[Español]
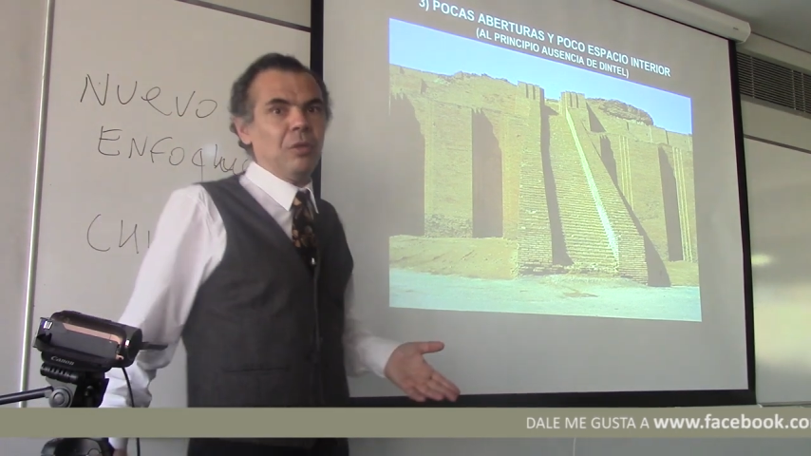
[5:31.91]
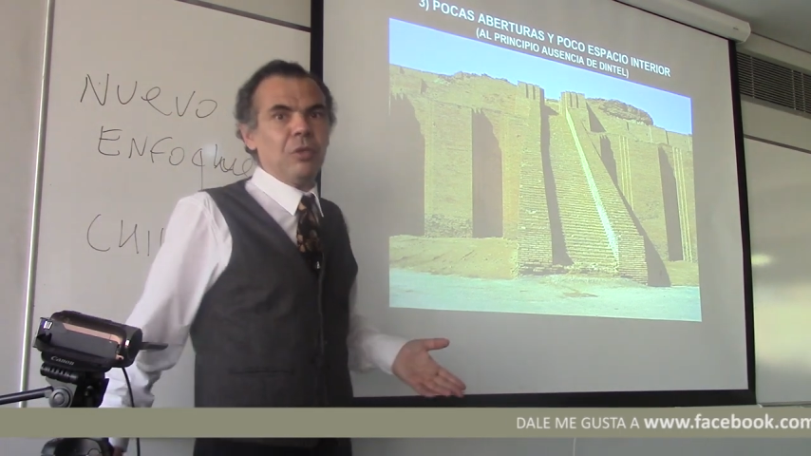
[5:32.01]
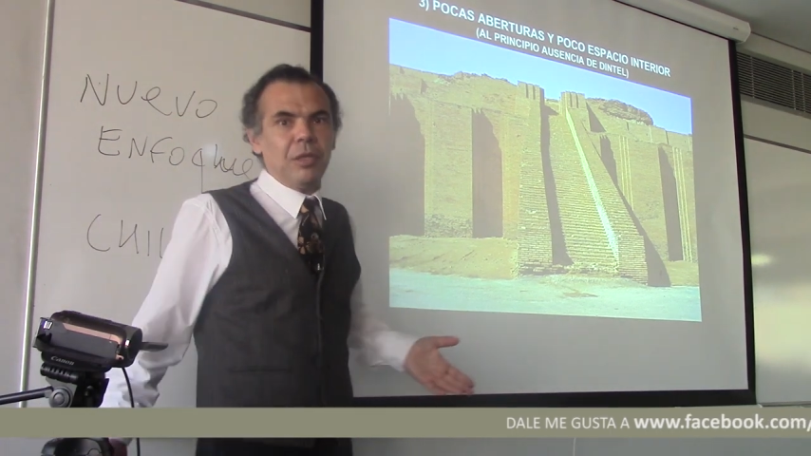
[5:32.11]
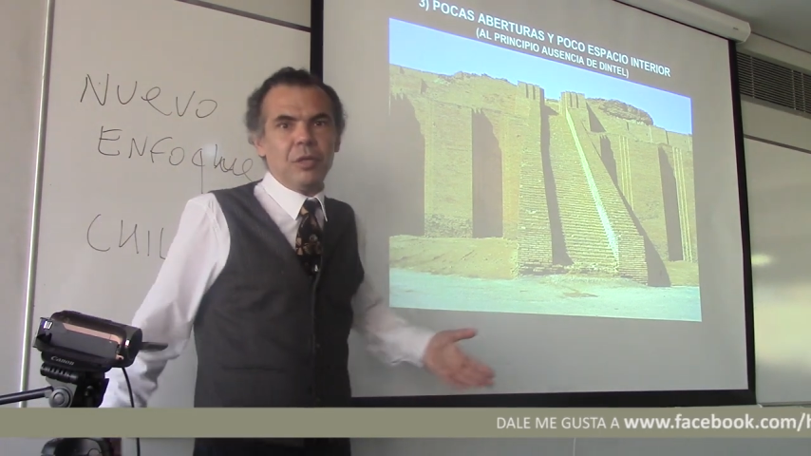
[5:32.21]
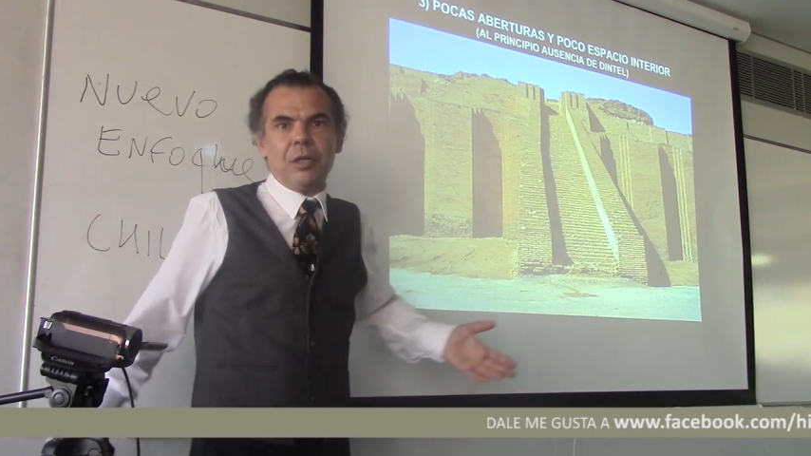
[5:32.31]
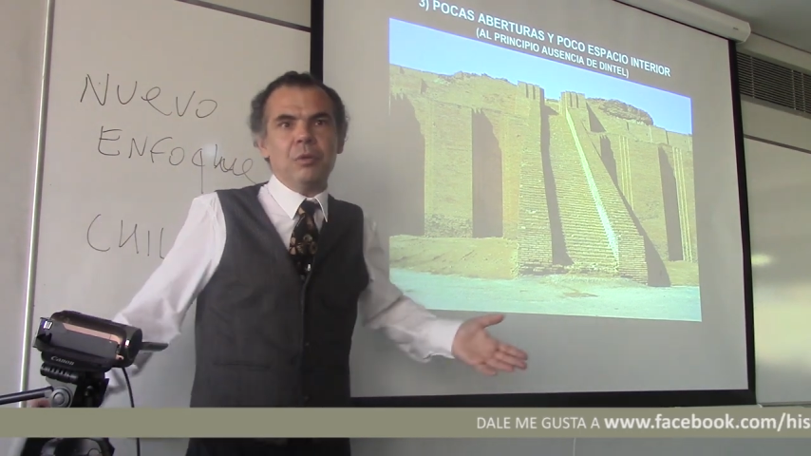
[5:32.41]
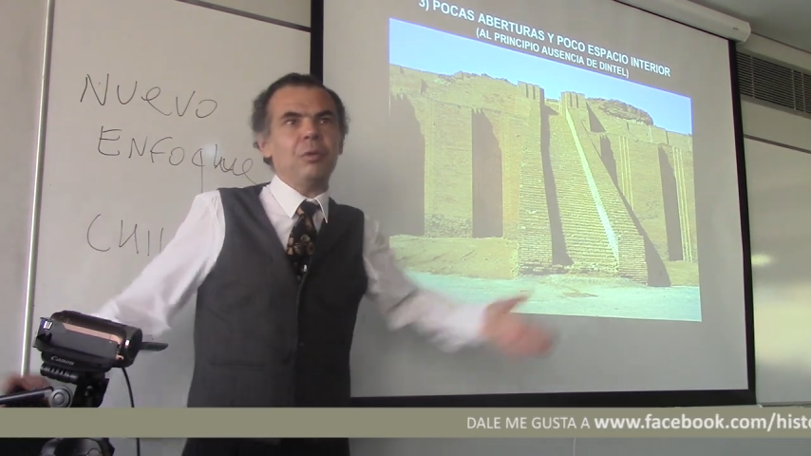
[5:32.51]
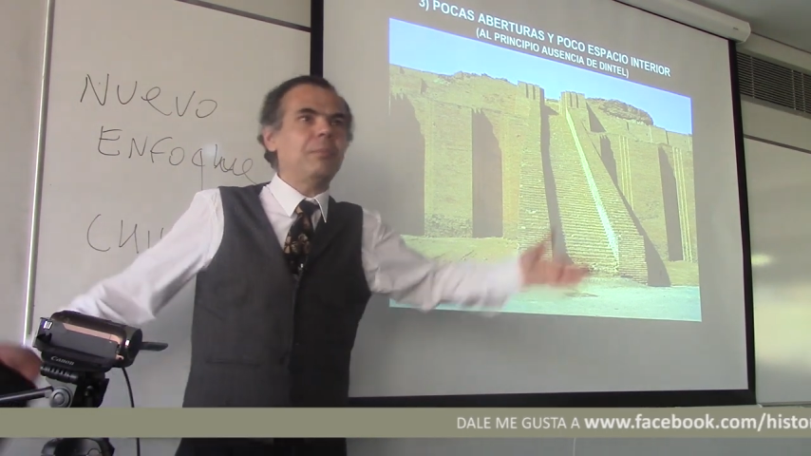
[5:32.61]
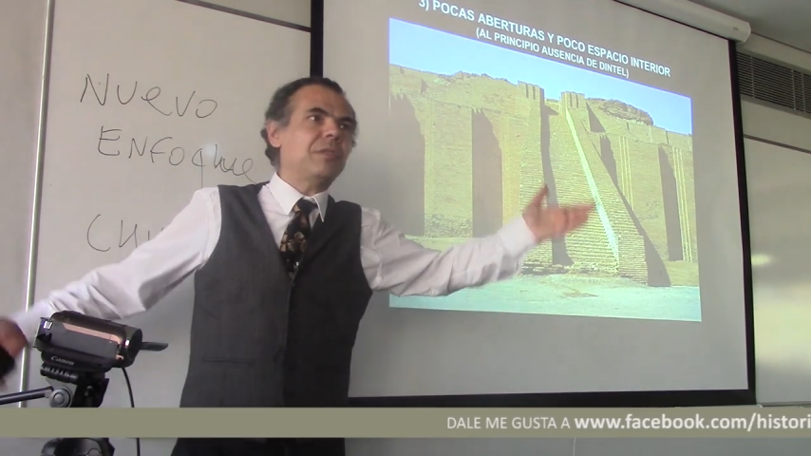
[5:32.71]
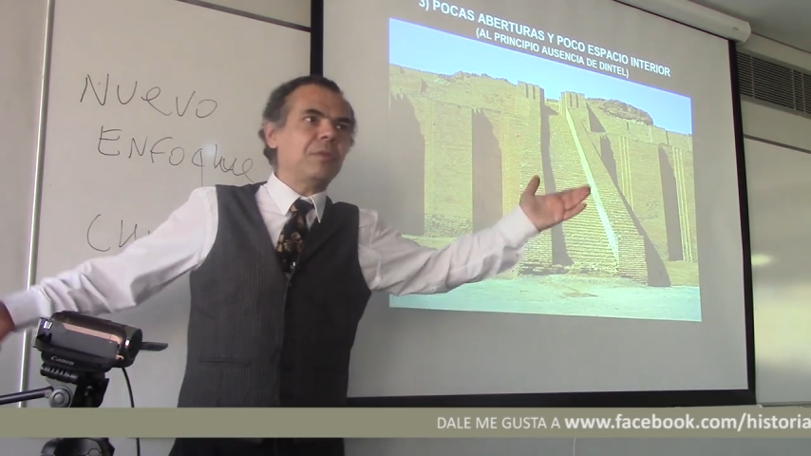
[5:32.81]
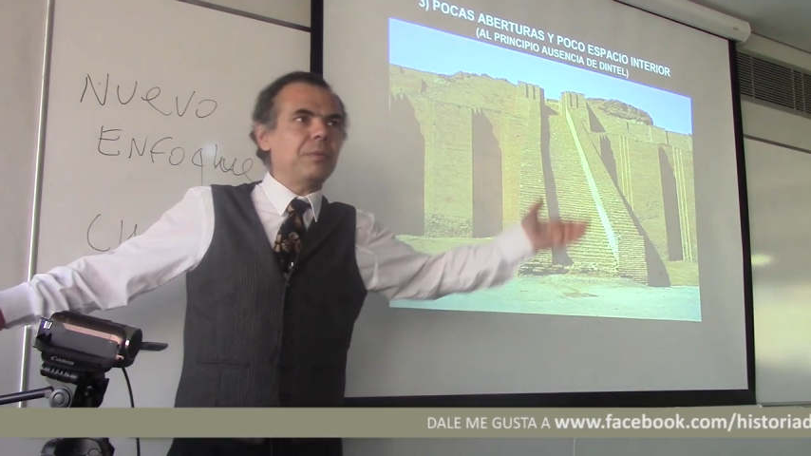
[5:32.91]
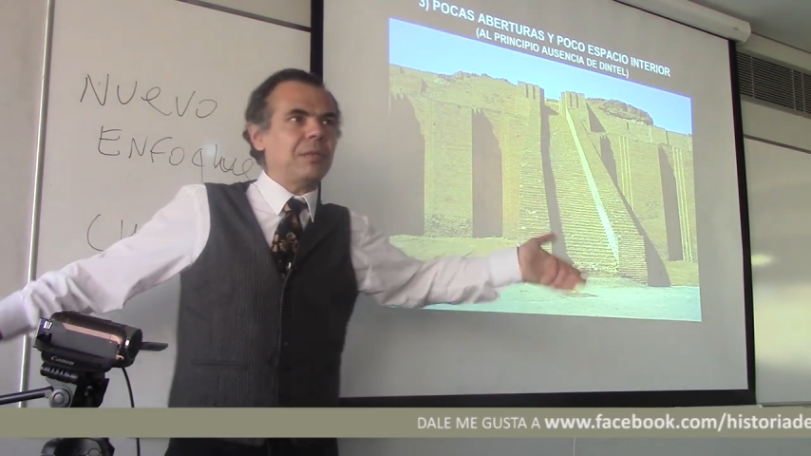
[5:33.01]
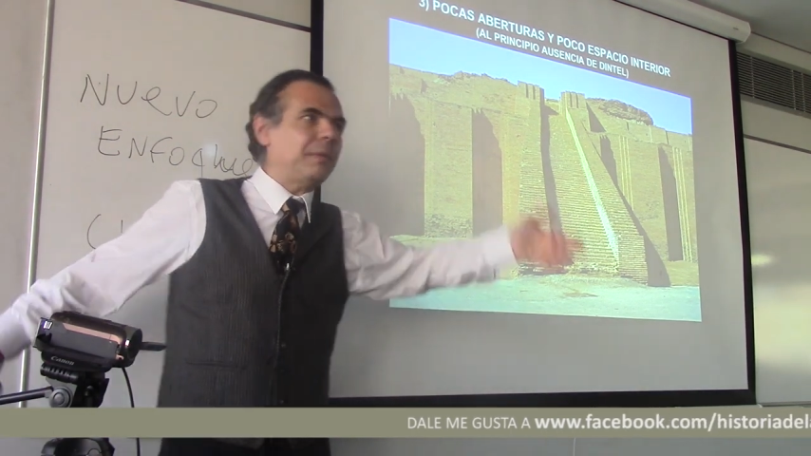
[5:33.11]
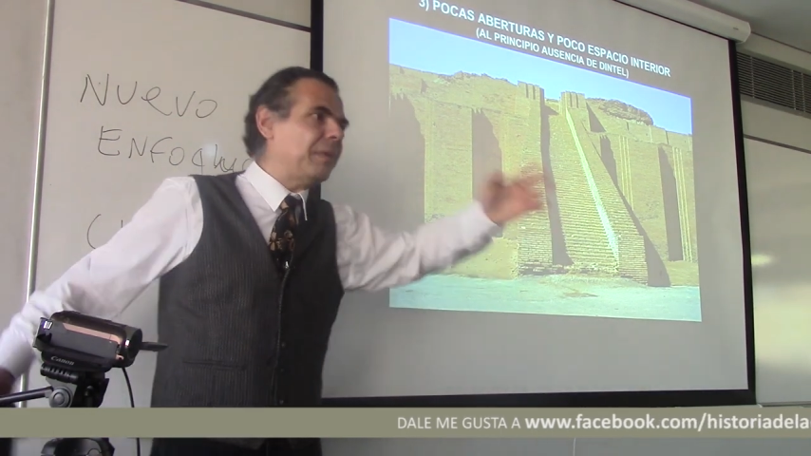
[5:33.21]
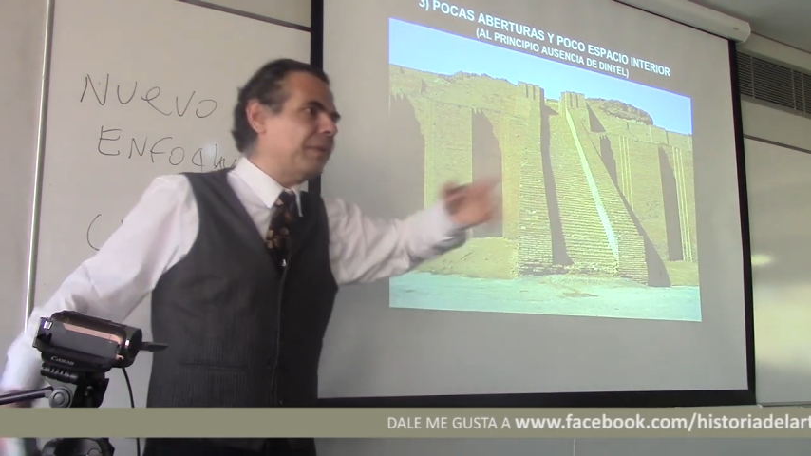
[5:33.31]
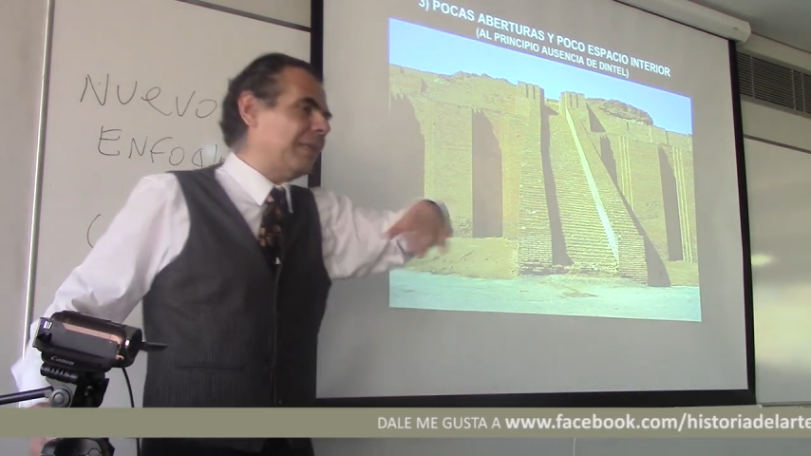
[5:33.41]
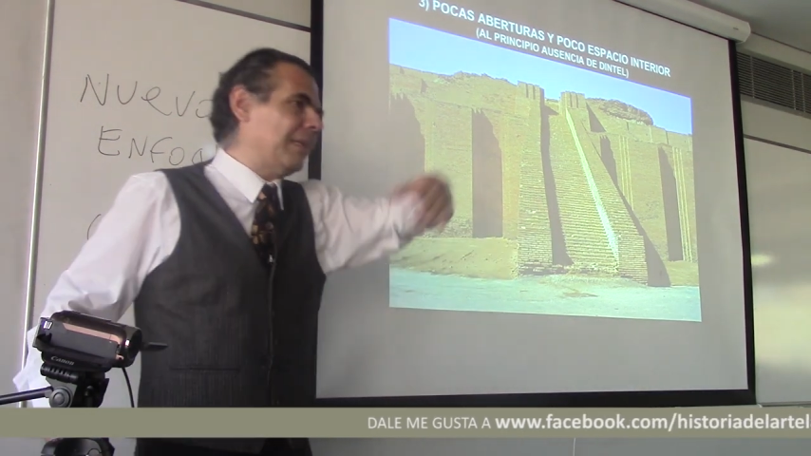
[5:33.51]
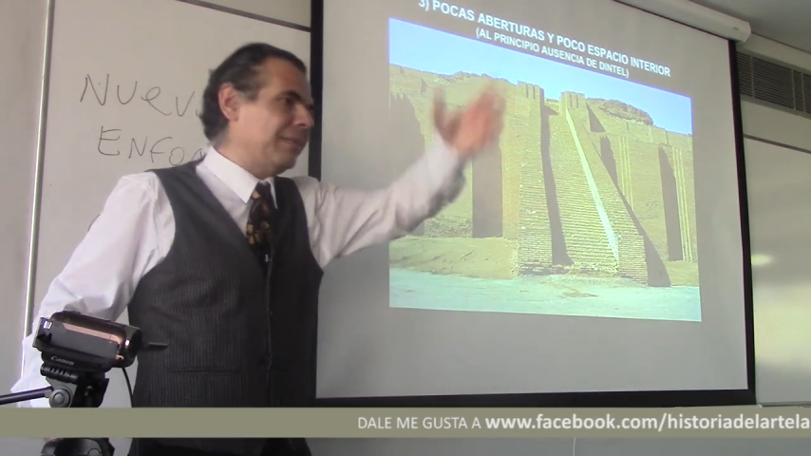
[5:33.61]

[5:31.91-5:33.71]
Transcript: Lógico que luego en Mesopotamia van a